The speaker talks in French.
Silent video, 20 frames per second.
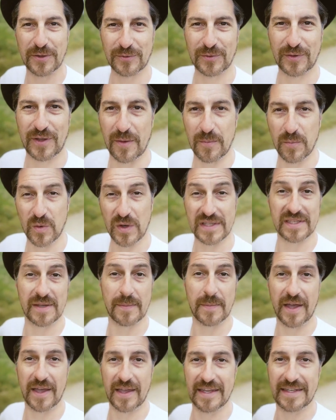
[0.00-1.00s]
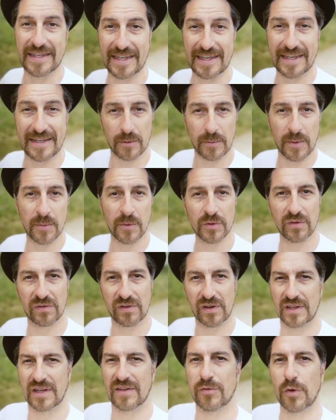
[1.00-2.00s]
En tout cas, moi, ça m'a aidé énormément de
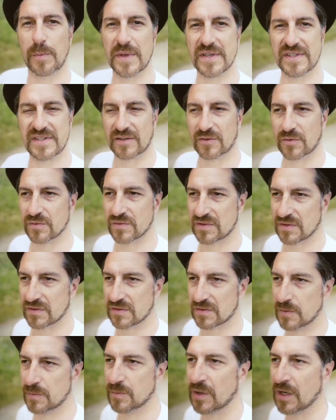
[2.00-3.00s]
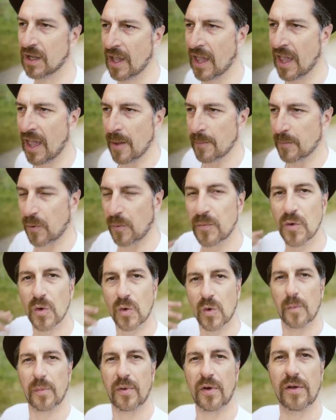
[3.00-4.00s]
développer cette conscience de moi pour mieux
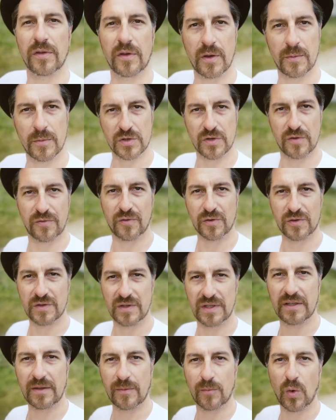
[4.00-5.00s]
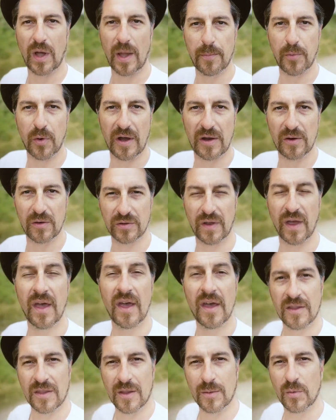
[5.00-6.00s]
comprendre comment je fonctionnais dans mon rapport à l'autre,
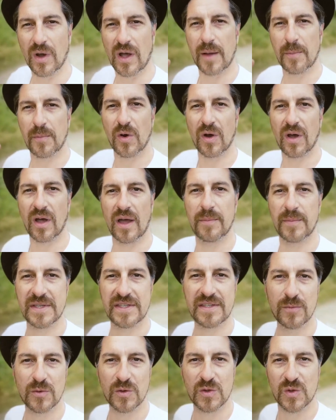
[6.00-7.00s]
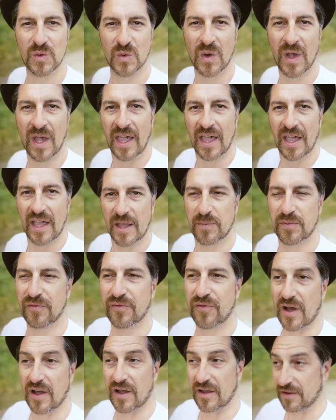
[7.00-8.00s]
dans mon rapport à mes émotions, et
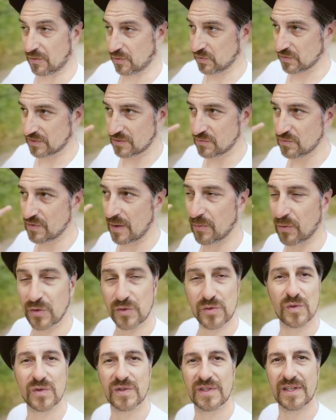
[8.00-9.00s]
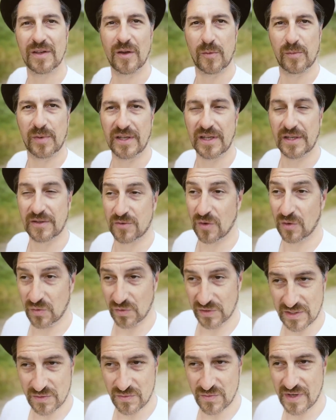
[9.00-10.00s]
pouvoir continuer à me ressourcer en pleine nature,
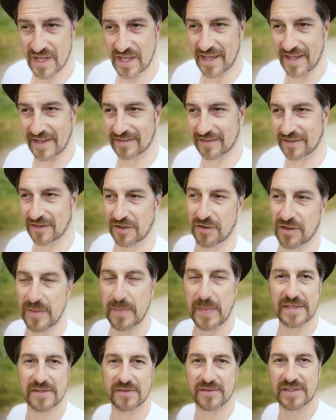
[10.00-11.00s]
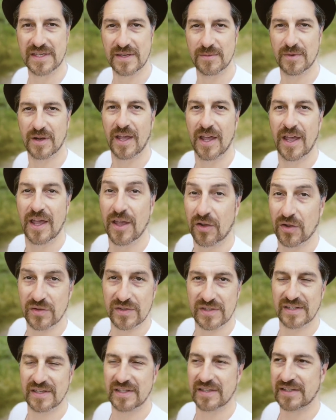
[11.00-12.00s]
continuer à être hypersensible
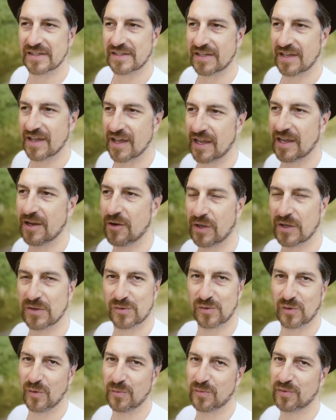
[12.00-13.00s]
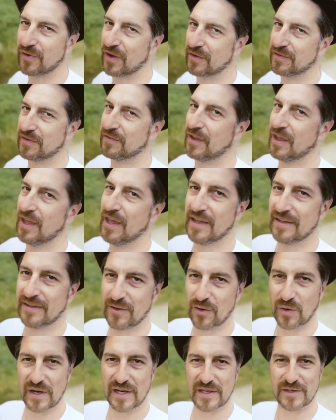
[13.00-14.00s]
quand c'est nécessaire, et le reste du temps pouvoir vivre
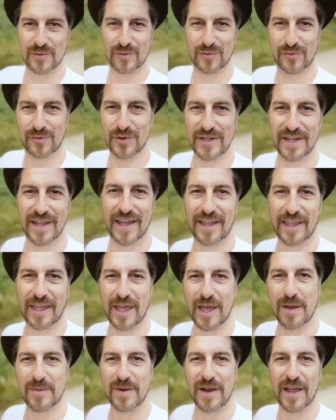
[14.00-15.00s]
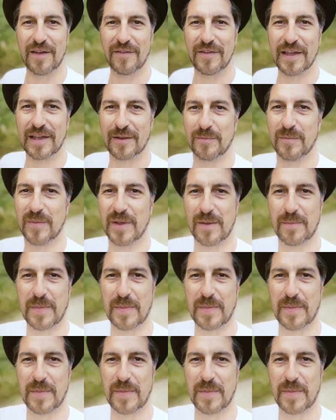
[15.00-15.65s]
des relations fluides et agréables avec les